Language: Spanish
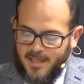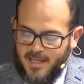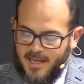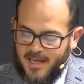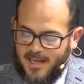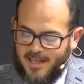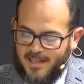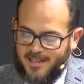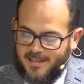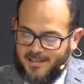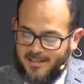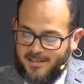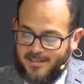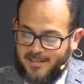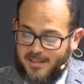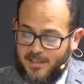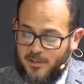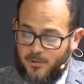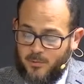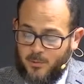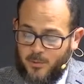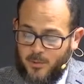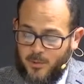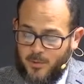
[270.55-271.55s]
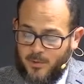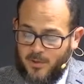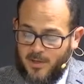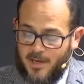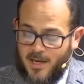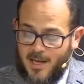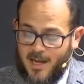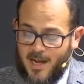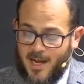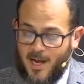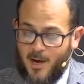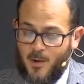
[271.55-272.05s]
Gálatas 6.1.
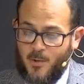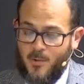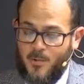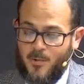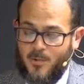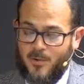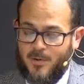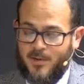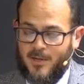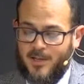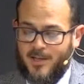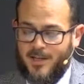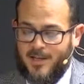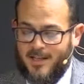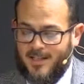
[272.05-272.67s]
Aún,